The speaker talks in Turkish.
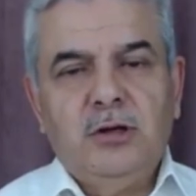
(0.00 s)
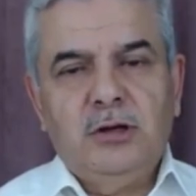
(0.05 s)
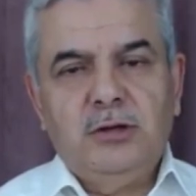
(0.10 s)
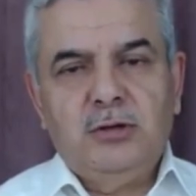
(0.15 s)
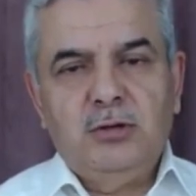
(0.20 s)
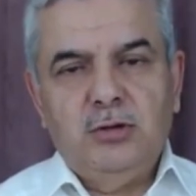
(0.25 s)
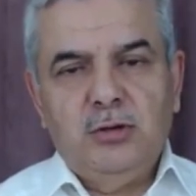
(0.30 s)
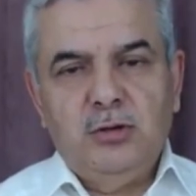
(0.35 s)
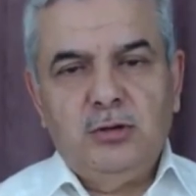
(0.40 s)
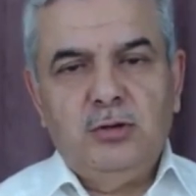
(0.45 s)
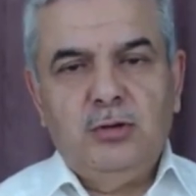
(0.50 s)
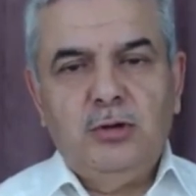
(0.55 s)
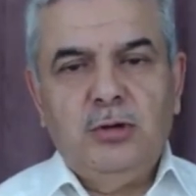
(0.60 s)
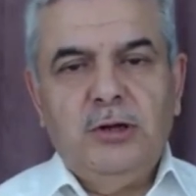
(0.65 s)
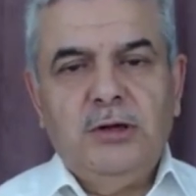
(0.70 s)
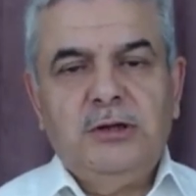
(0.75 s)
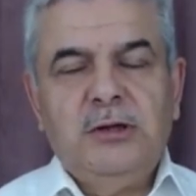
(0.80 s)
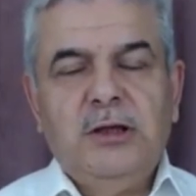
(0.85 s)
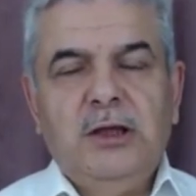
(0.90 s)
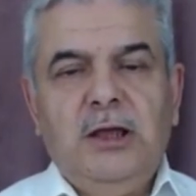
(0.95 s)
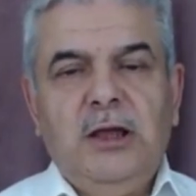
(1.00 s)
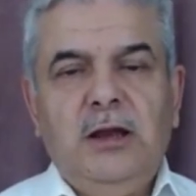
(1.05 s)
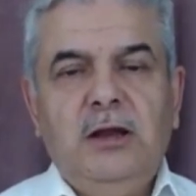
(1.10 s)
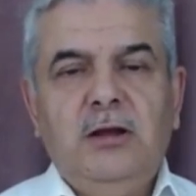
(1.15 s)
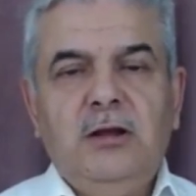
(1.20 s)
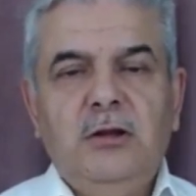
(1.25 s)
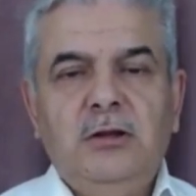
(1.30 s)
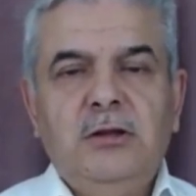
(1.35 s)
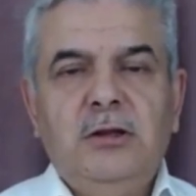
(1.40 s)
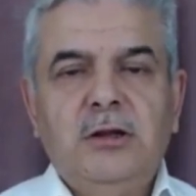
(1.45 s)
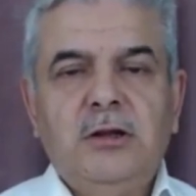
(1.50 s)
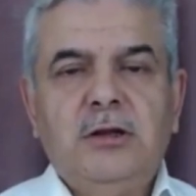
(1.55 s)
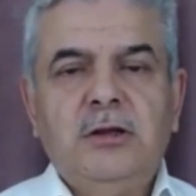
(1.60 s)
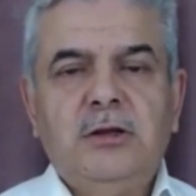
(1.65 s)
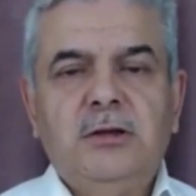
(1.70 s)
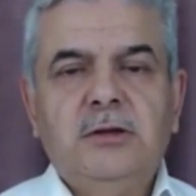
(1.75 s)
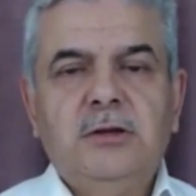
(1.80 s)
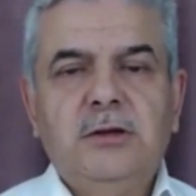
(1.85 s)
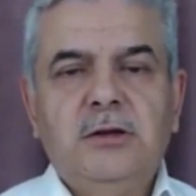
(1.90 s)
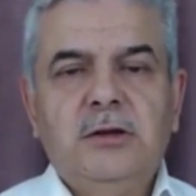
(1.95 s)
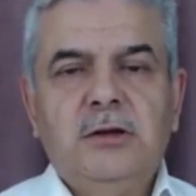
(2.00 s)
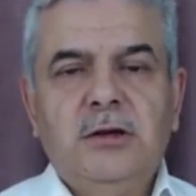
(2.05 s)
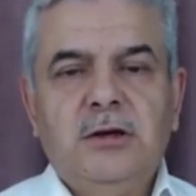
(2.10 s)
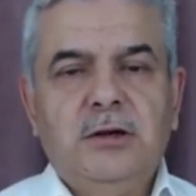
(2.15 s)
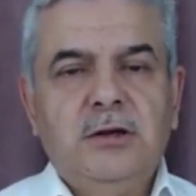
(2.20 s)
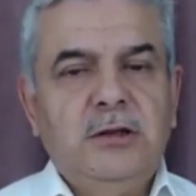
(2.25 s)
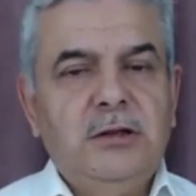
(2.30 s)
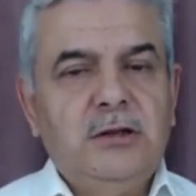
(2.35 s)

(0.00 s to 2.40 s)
lügat yönüyle de ele alarak